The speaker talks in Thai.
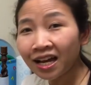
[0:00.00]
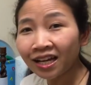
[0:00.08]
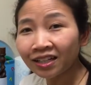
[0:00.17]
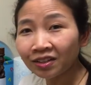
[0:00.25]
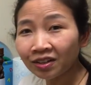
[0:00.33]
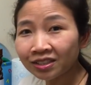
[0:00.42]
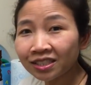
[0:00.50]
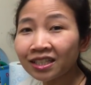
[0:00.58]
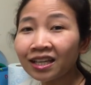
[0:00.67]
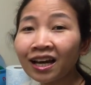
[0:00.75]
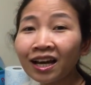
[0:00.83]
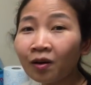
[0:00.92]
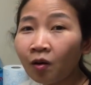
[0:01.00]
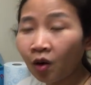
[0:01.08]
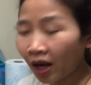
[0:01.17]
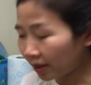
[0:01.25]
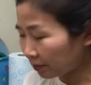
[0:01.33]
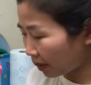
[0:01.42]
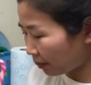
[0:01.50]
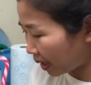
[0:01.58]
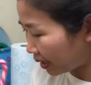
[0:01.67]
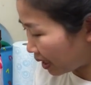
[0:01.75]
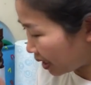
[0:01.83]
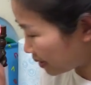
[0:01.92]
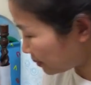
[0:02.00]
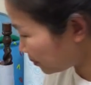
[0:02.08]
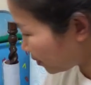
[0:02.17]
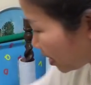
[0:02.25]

ห้าอันเนาะสี่ห้าหกอันประมาณนั้น